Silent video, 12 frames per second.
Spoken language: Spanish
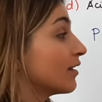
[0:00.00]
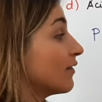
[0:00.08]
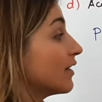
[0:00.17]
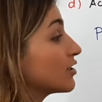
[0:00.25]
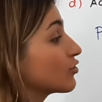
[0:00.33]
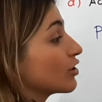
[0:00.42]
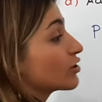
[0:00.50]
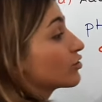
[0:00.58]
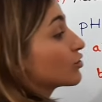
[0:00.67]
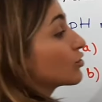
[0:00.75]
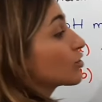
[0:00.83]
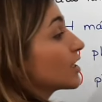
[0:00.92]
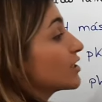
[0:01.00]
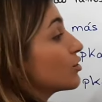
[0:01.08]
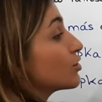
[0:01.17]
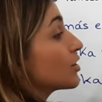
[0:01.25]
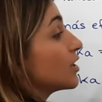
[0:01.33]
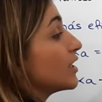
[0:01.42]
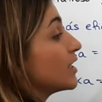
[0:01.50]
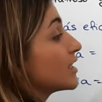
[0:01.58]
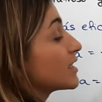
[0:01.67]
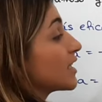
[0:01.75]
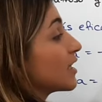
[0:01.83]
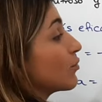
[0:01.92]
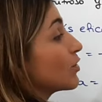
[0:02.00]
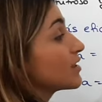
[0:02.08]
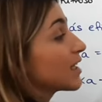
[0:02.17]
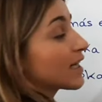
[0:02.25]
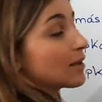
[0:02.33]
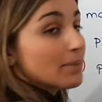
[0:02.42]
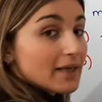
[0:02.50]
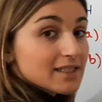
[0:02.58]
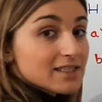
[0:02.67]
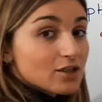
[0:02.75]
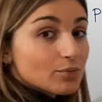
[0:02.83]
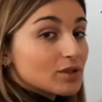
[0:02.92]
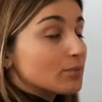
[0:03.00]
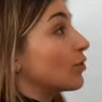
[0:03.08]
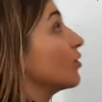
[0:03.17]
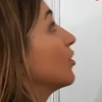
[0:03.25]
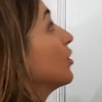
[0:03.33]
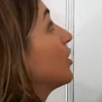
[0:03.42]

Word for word: De hecho, en estos dos casos se demuestra que el pH óptimo